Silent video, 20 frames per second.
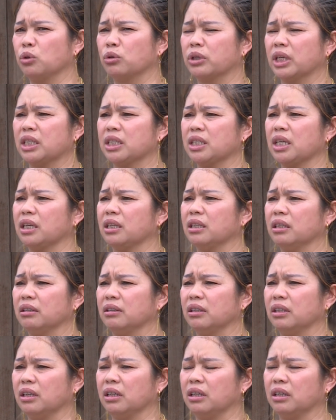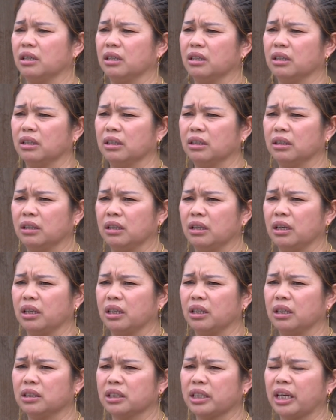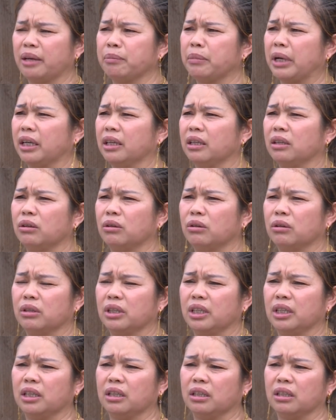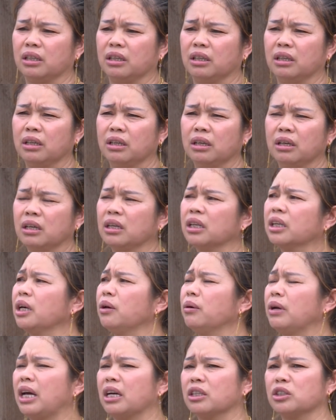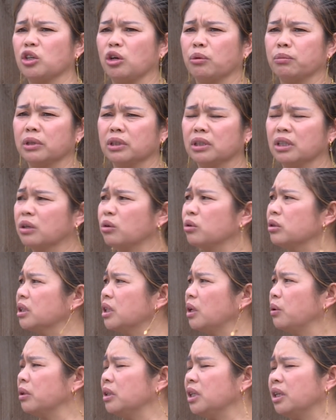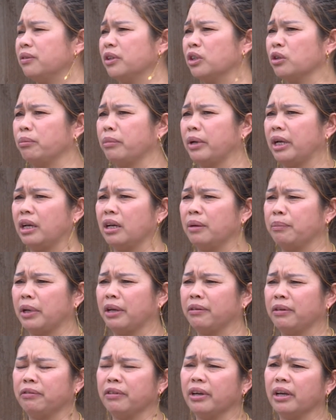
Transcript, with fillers: đục kết sắt rồi à, lấy xe máy đồ đi rồi đi nó kêu lang xóm đấy thì con dâu con điện với cho mẹ là mẹ